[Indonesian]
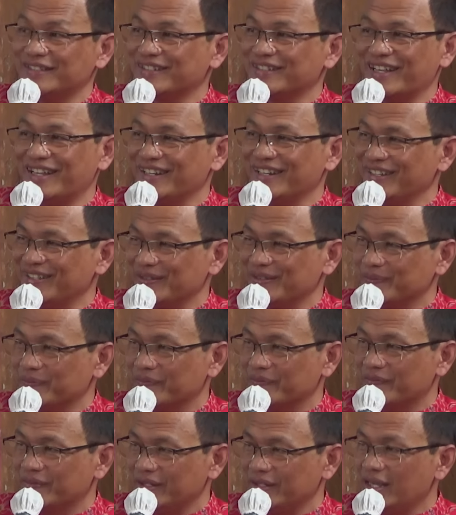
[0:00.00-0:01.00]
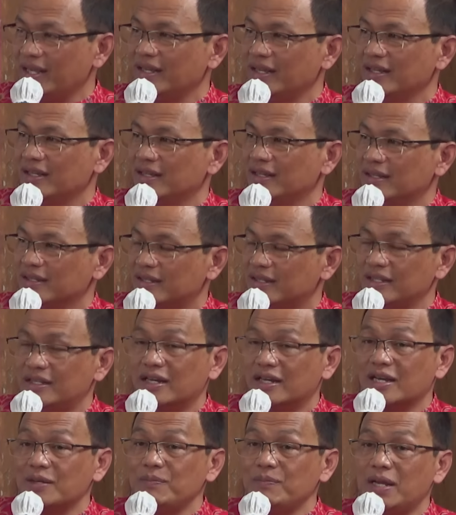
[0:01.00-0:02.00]
sekali. Ya, kita
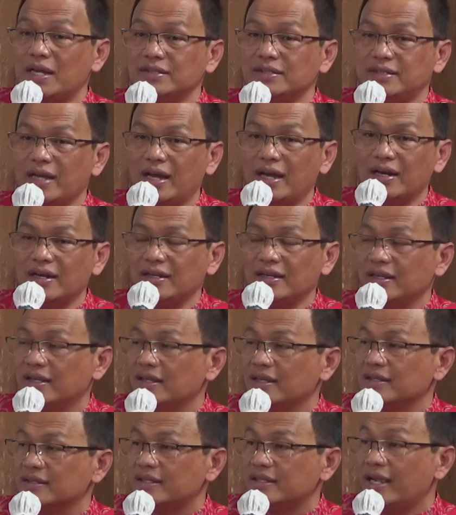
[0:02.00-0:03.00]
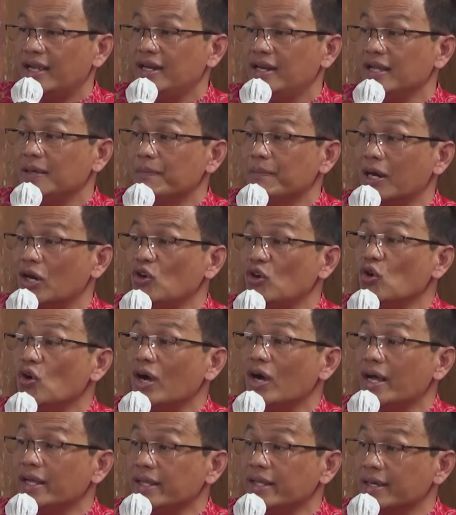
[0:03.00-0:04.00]
akan belajar teknik
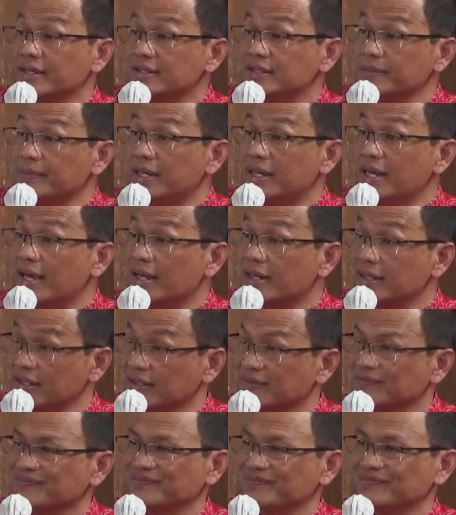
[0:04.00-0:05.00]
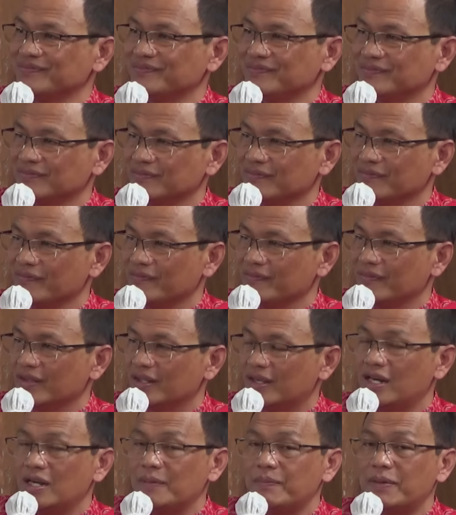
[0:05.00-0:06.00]
berdoa yang sebenarnya.
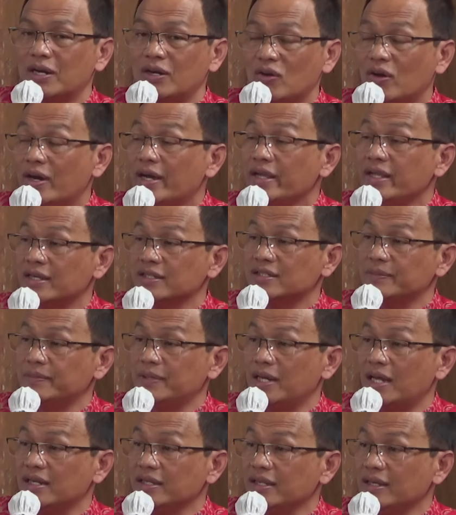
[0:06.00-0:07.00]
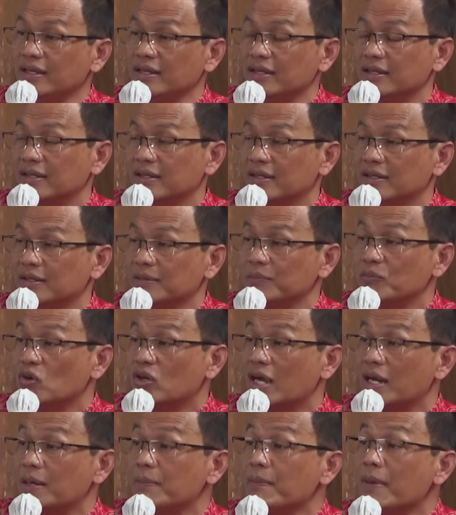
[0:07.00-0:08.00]
Karena berdoa yang sebenarnya
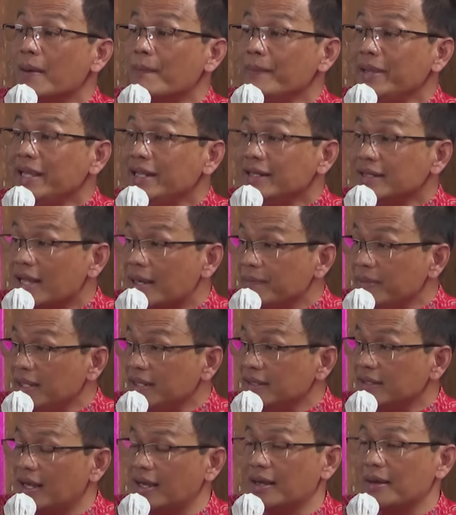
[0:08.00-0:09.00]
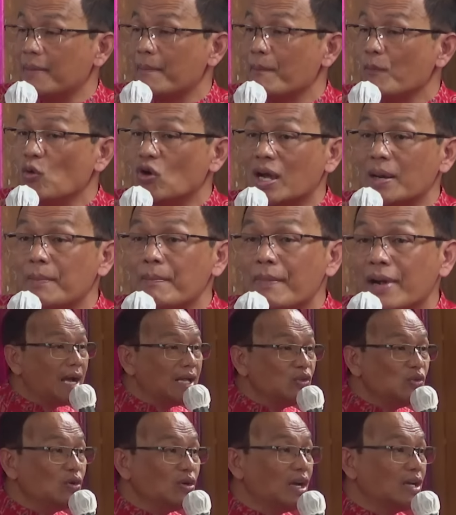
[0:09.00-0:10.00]
bukan meminta-minta, bukan
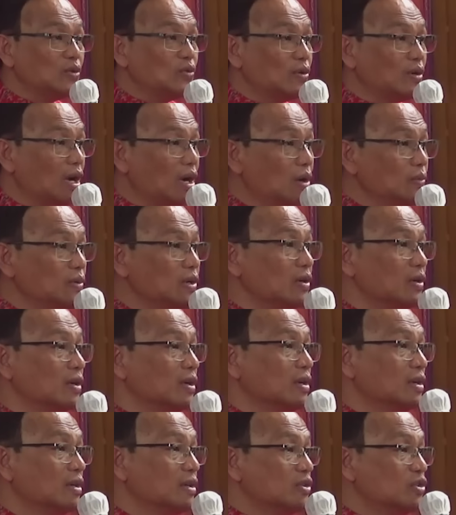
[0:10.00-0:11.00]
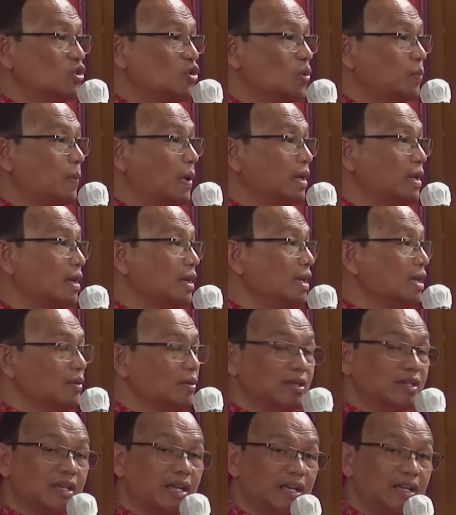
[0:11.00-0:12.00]
mengatur-ngatur Allah supaya
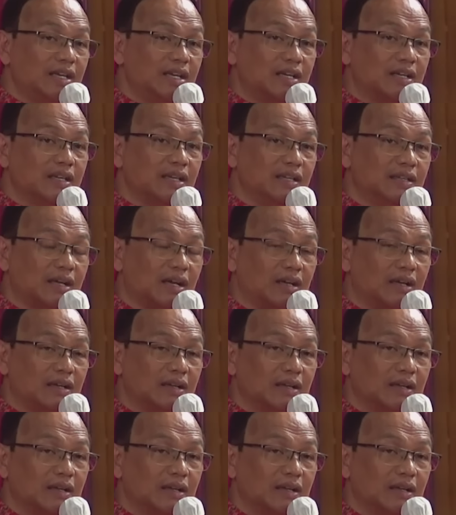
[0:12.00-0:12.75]
ikut keinginan kita,